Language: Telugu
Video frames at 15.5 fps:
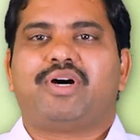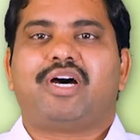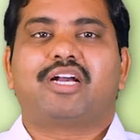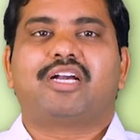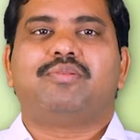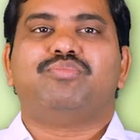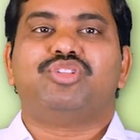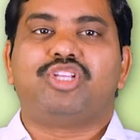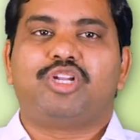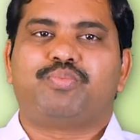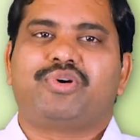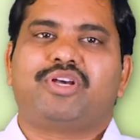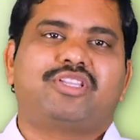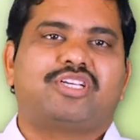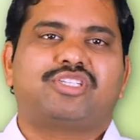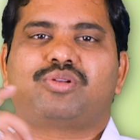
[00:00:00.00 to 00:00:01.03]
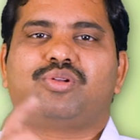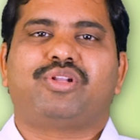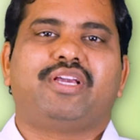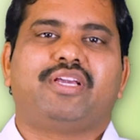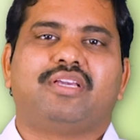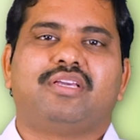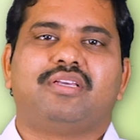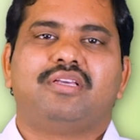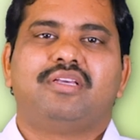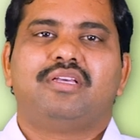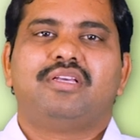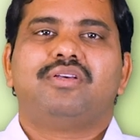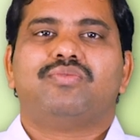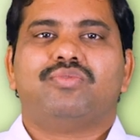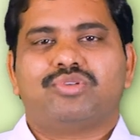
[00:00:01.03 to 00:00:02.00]
బాగా ముదిరిపోయిన దశలోనే
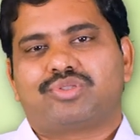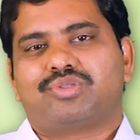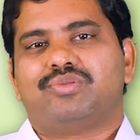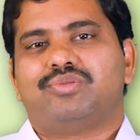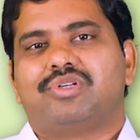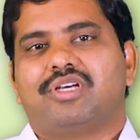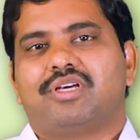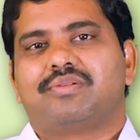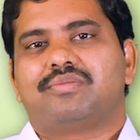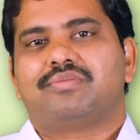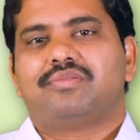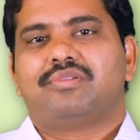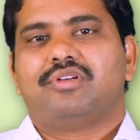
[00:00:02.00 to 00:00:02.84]
వస్తూ ఉంటారు